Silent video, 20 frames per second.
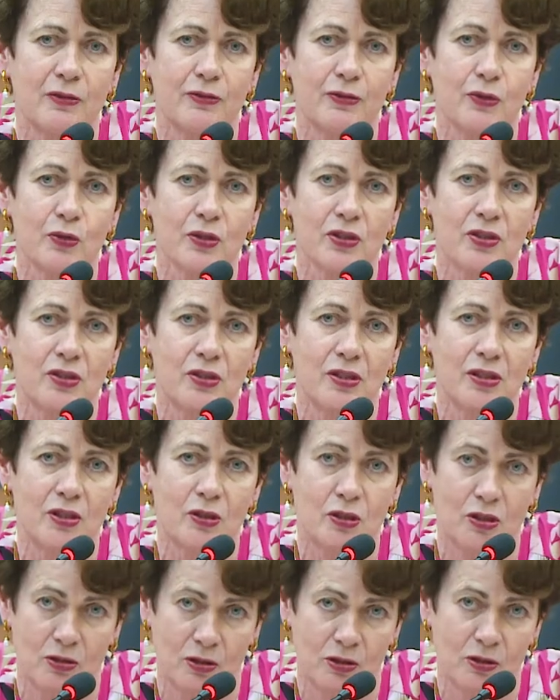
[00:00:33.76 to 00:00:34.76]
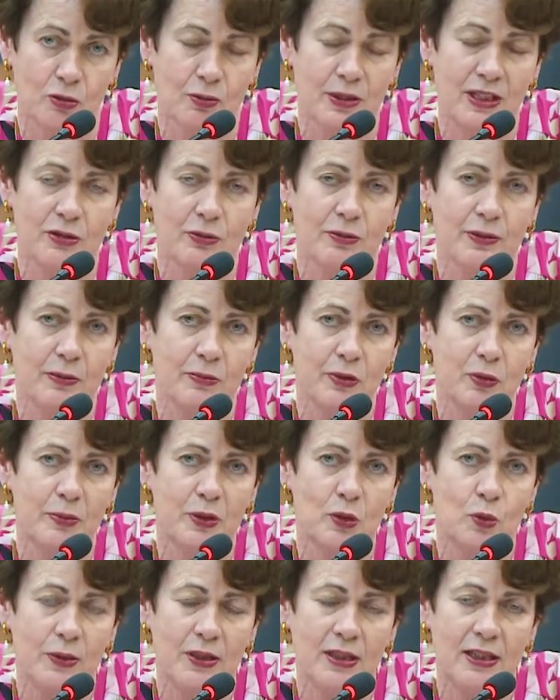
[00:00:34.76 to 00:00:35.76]
quan hệ hợp tác kinh tế thương mại và đầu
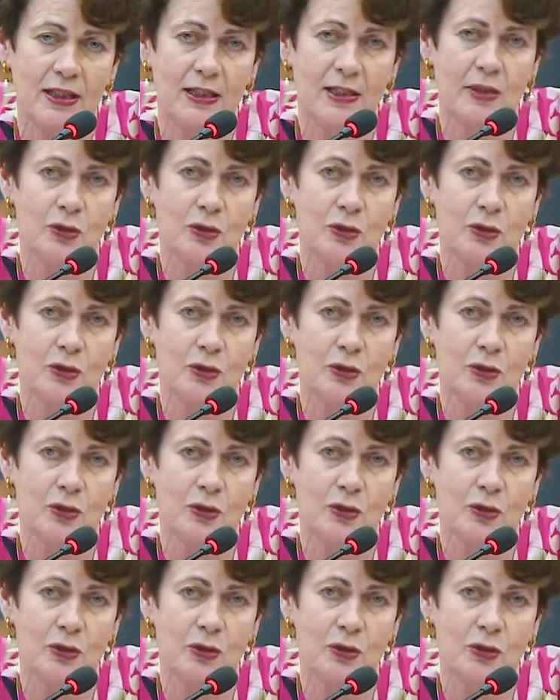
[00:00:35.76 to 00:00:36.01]
tư giữa hai